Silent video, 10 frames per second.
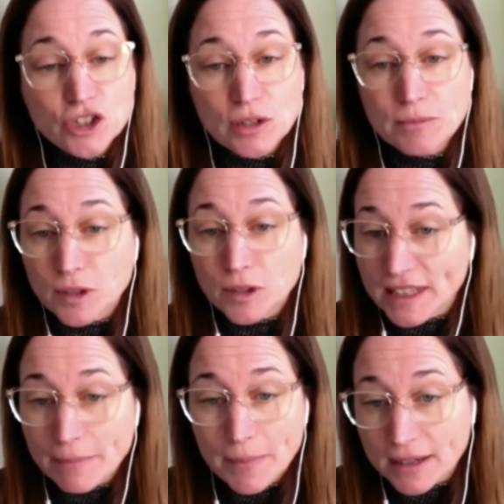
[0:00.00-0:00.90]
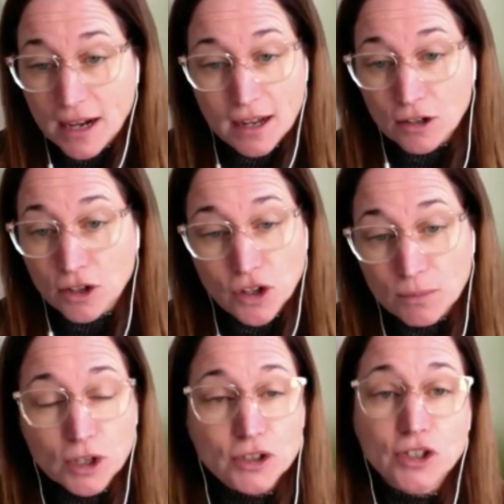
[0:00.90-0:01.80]
Je ne connais pas encore le
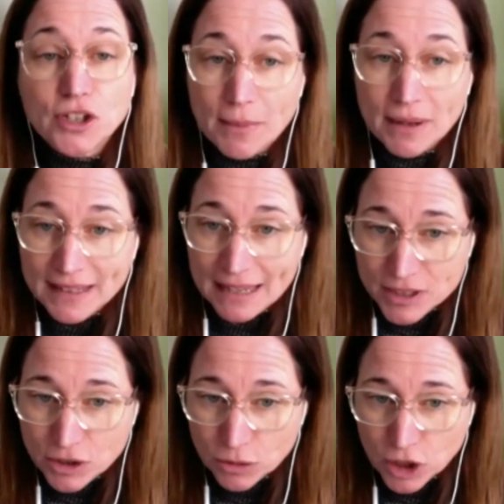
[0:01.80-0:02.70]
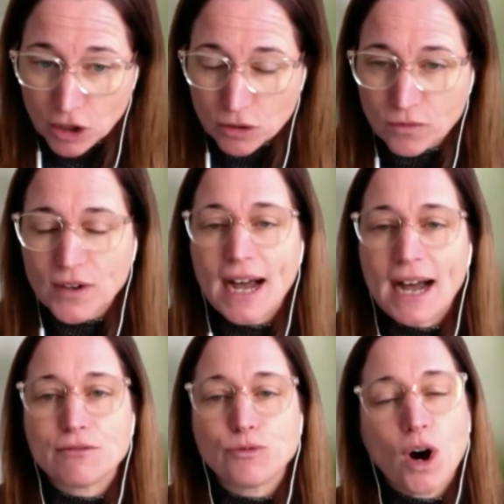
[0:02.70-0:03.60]
nombre de demandes d'admission que l'on va
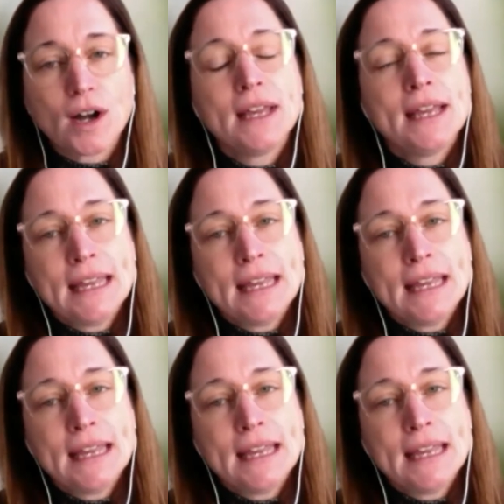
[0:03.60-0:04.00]
avoir